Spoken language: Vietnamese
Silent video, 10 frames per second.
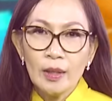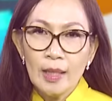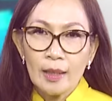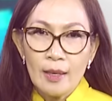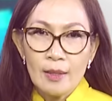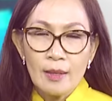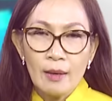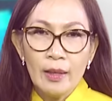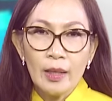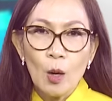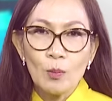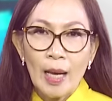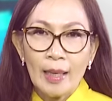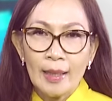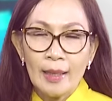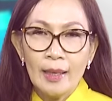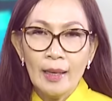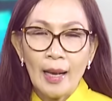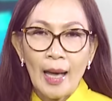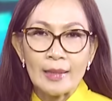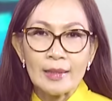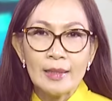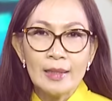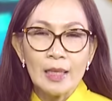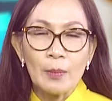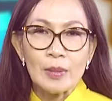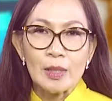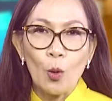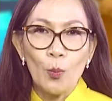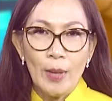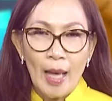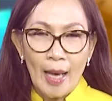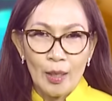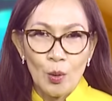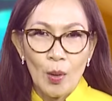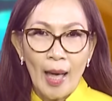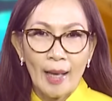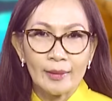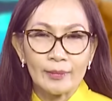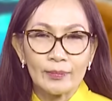phương tiện cơ giới không đăng ký là 962 đô la.